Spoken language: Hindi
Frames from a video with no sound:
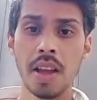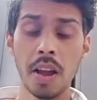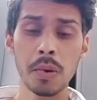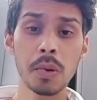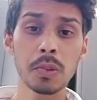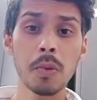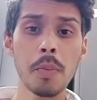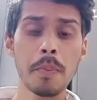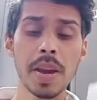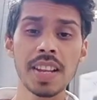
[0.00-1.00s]
हेलो दोस्तों
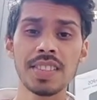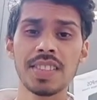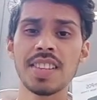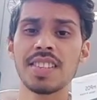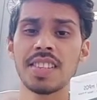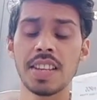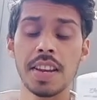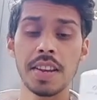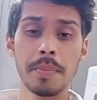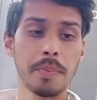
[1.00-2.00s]
मैंने सी से
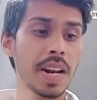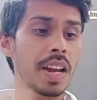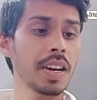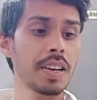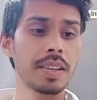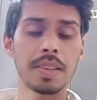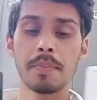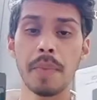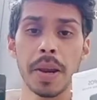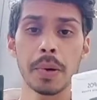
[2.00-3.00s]
मेरा
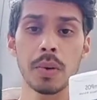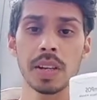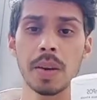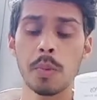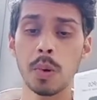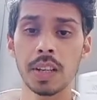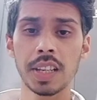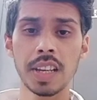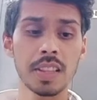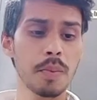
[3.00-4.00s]
माइक्रो ए ऑर्डर
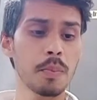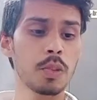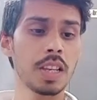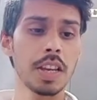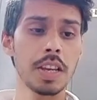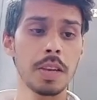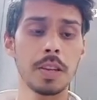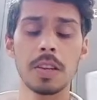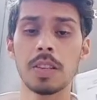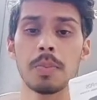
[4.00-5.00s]
किया था मुझे
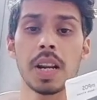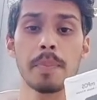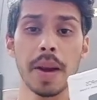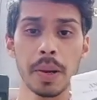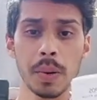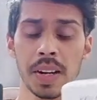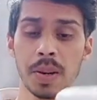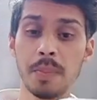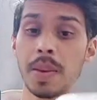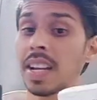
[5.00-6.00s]
मेरा माइक्रो ए
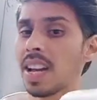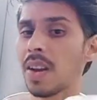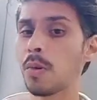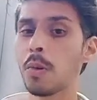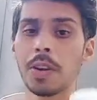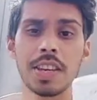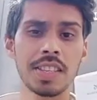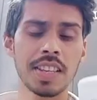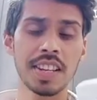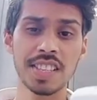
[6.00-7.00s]
मिल गया है वो किस
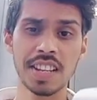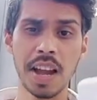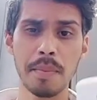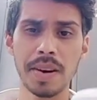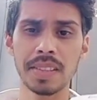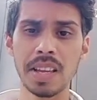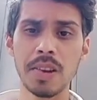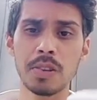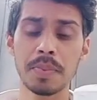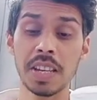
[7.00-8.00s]
तरीके से काम करता
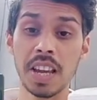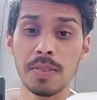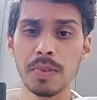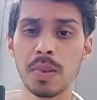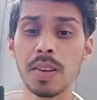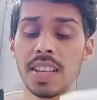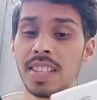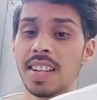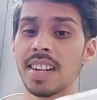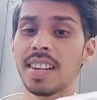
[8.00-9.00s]
है उसमें कैश विद्रो
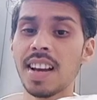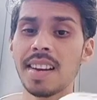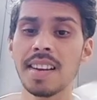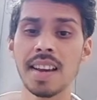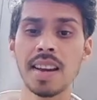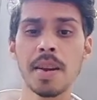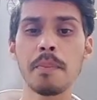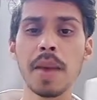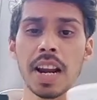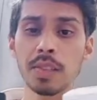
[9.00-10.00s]
कैसे करना है
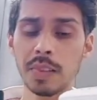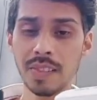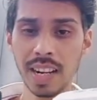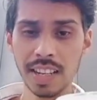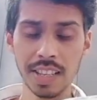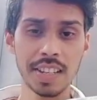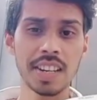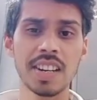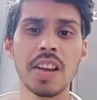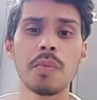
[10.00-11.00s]
बैलेंस रिक्वायर कैसे
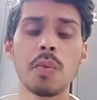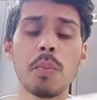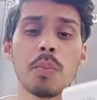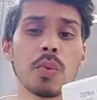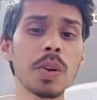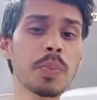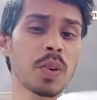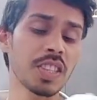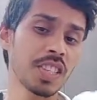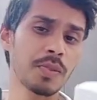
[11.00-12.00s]
करना है वो पूरी
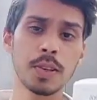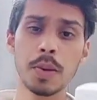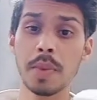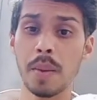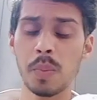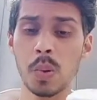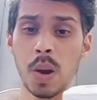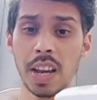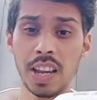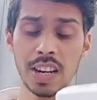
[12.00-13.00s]
प्रोसेस वीडियो में आपको
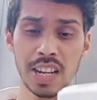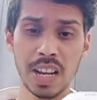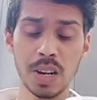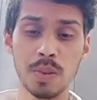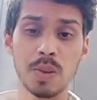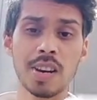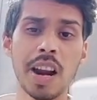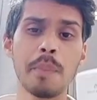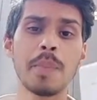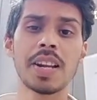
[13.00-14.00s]
आगे क्लिक करने वाला हूँ अगर
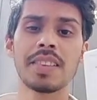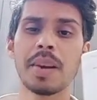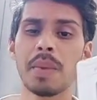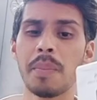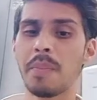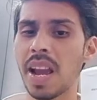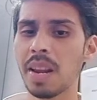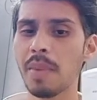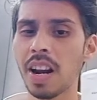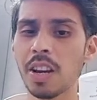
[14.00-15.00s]
आप मेरे चैनल पर पहली
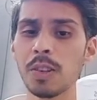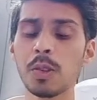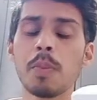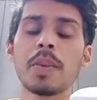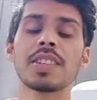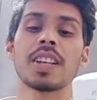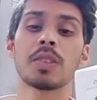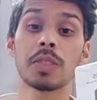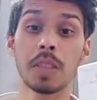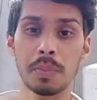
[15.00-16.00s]
बार आए तो मेरे चैनल
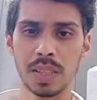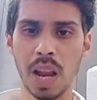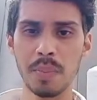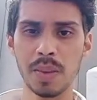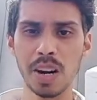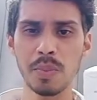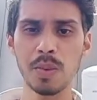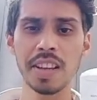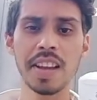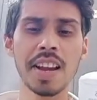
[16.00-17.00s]
को सब्सक्राइब करना
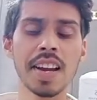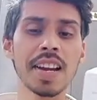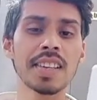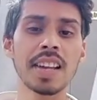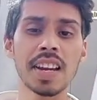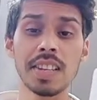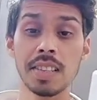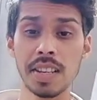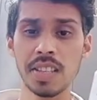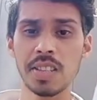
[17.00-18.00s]
भूलें ताकि
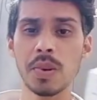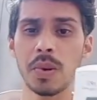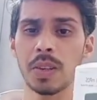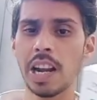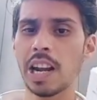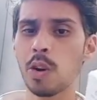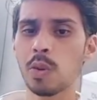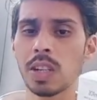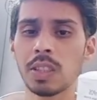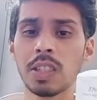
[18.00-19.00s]
सी सी और टैकले
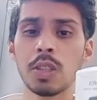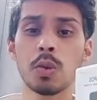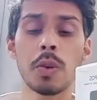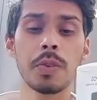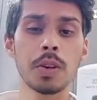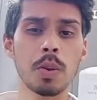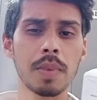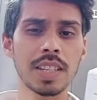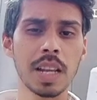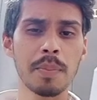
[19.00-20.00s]
लोनर से जुड़े वीडियो
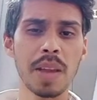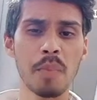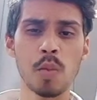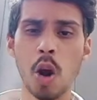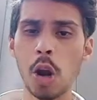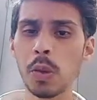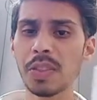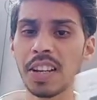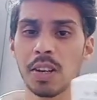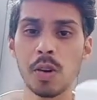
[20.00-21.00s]
मेरे चैनल पर आपको हर रोज
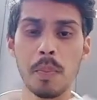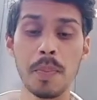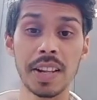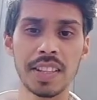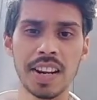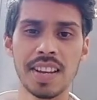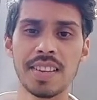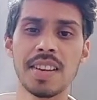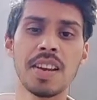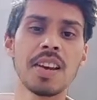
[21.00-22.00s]
देखने को मिलते रहे
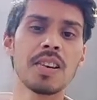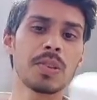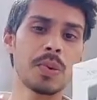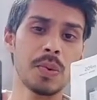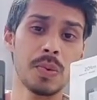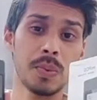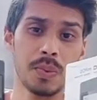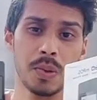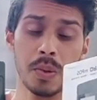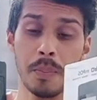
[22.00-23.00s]
तो
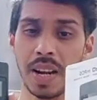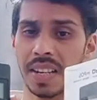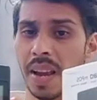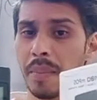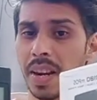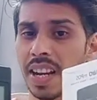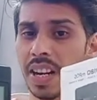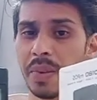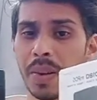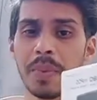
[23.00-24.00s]
दोस्तों मिलते हैं मेरी
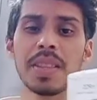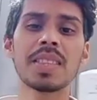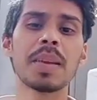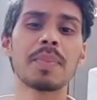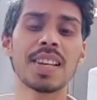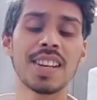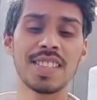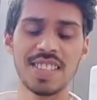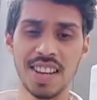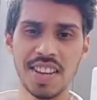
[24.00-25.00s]
अगली वीडियो में तब तक के
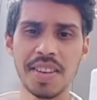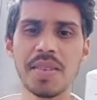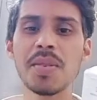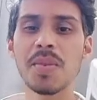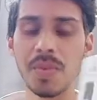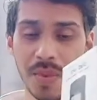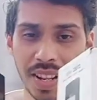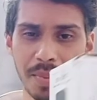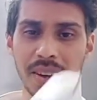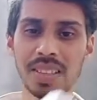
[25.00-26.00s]
लिए जय हिंद
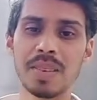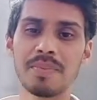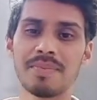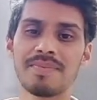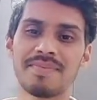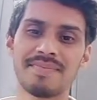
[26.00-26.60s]
वंदे मातरम